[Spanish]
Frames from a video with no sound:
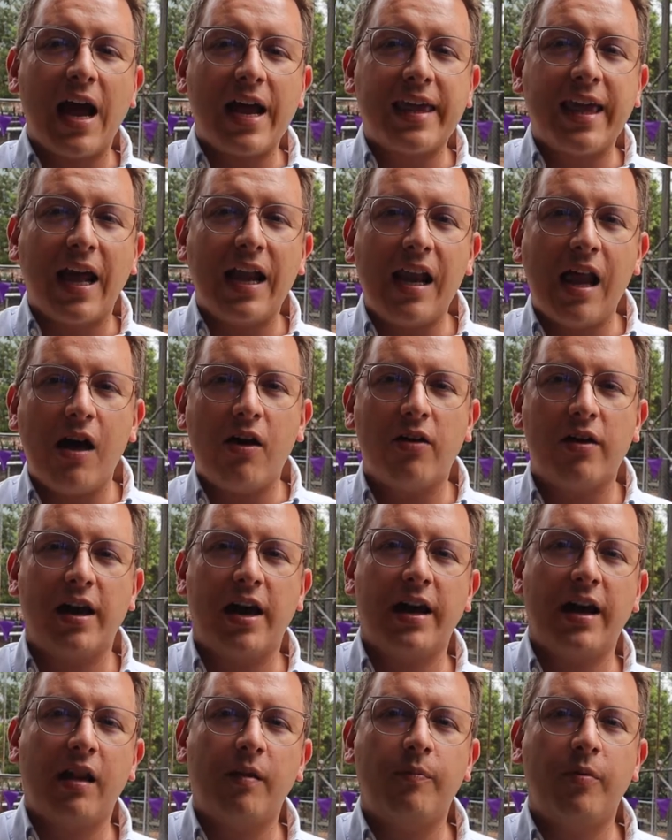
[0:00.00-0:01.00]
Aquí al lado
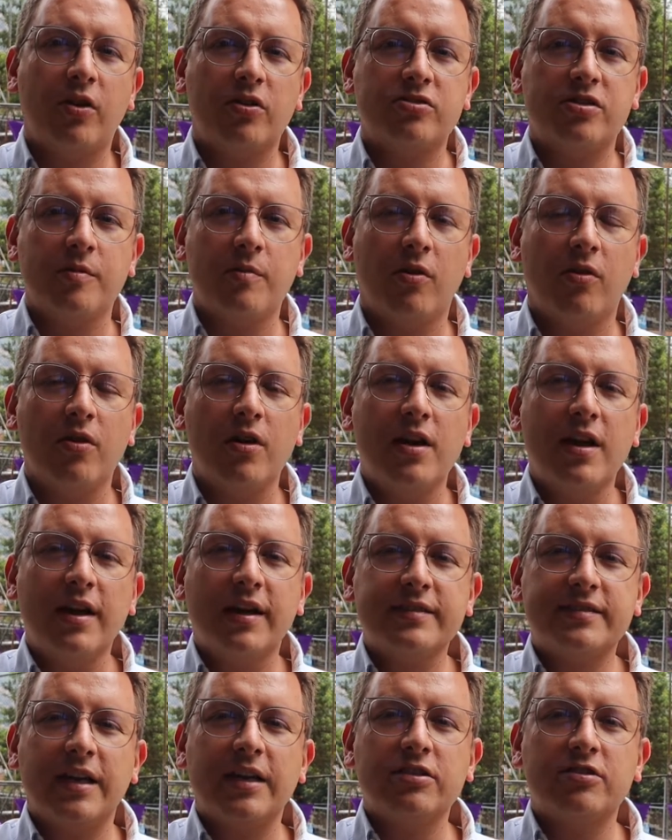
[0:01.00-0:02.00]
quedará el próximo
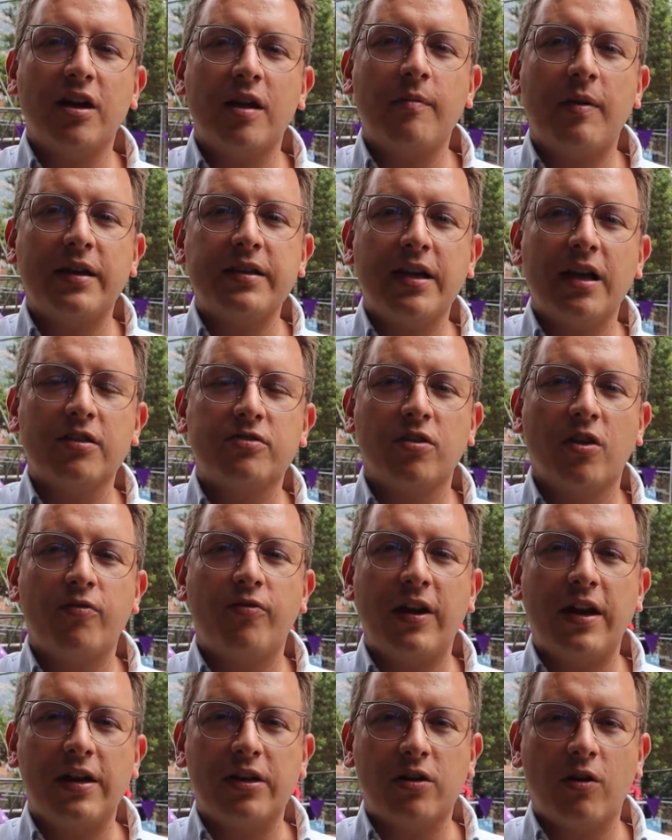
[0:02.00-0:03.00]
Centro del Valle del
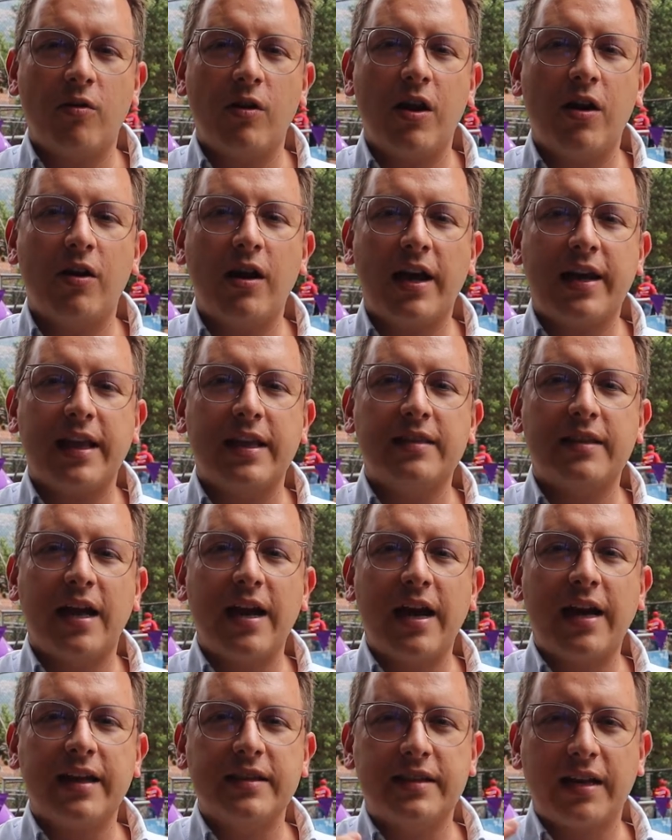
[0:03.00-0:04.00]
Software en Robledo La
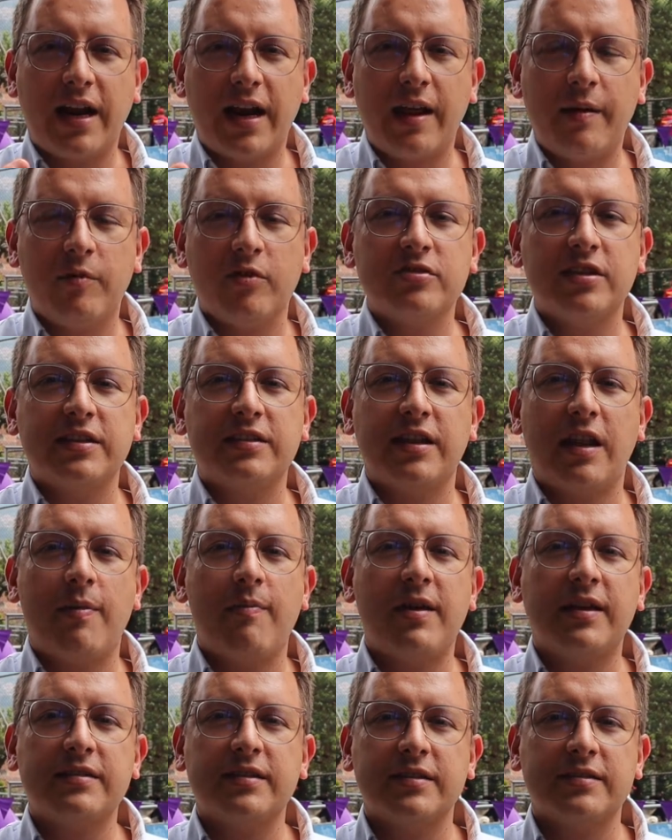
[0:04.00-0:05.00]
Quintana que entregaremos en tres
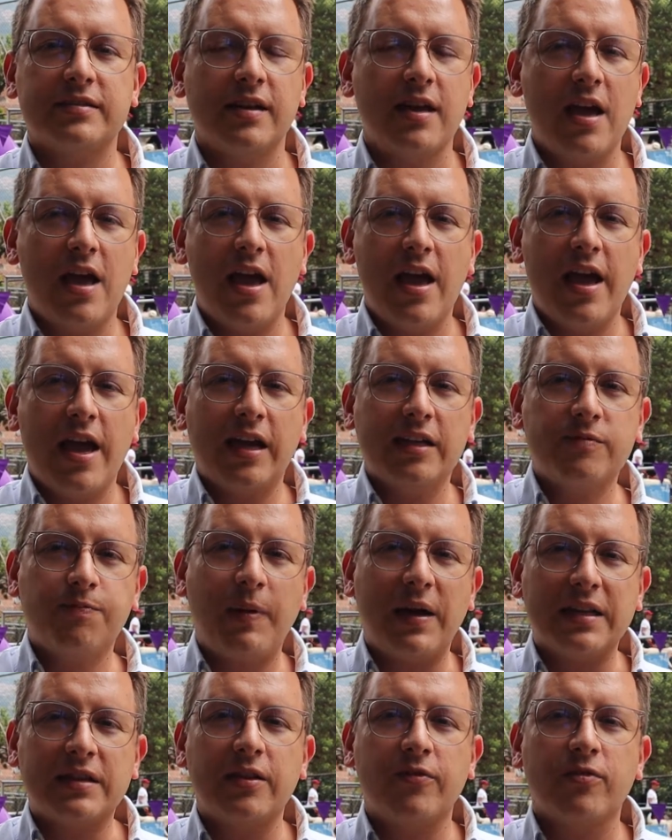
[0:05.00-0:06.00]
meses. Es
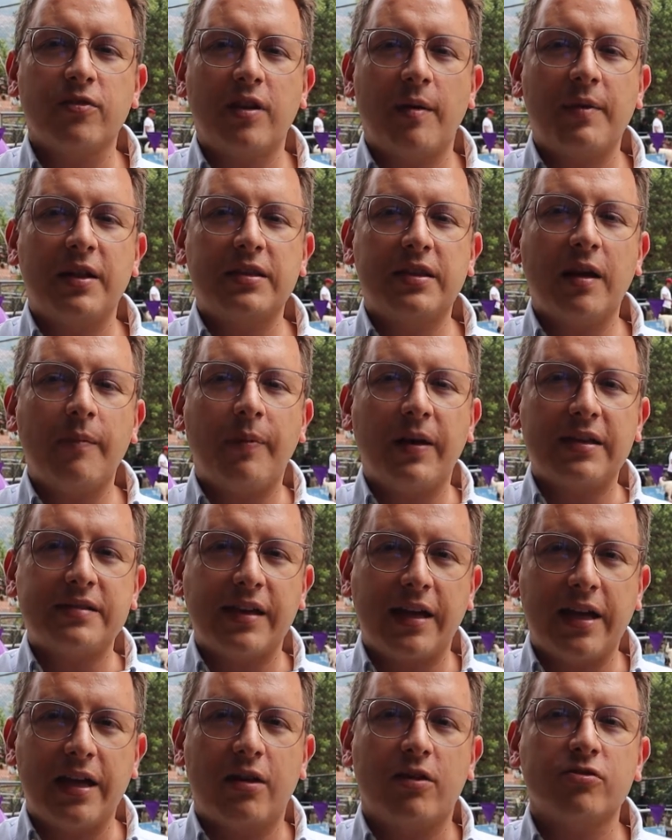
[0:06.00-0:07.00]
parte fundamental para
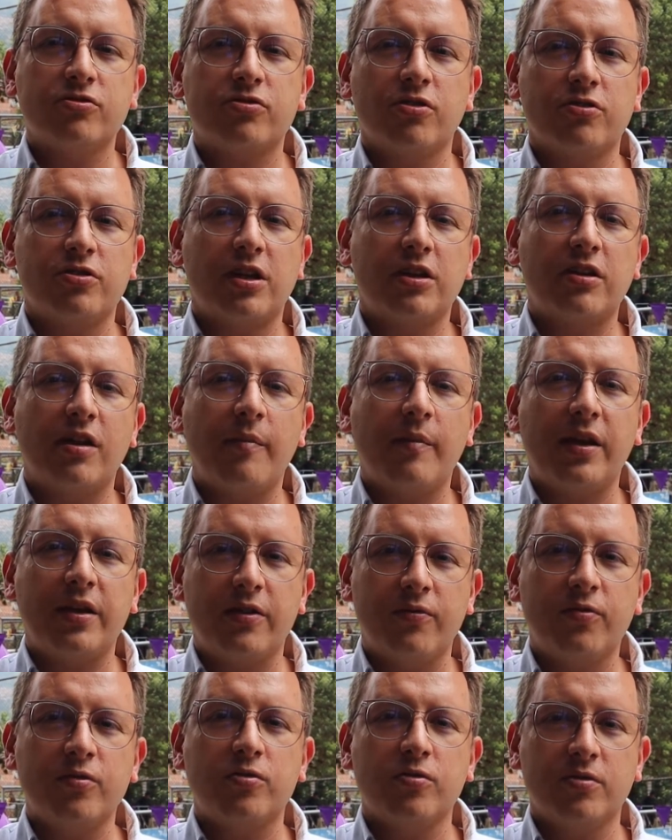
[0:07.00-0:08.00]
seguir construyendo la
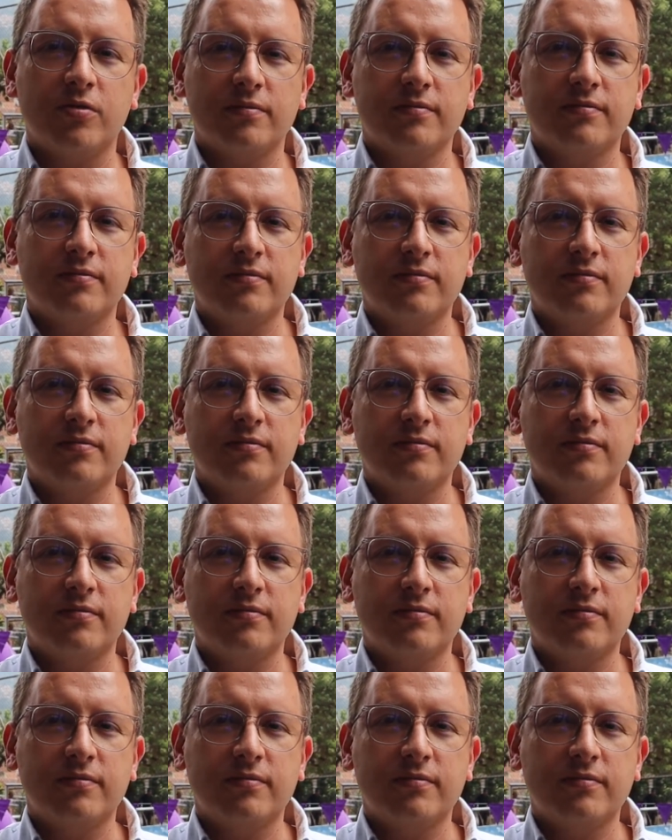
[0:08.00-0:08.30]
Medellín Futuro.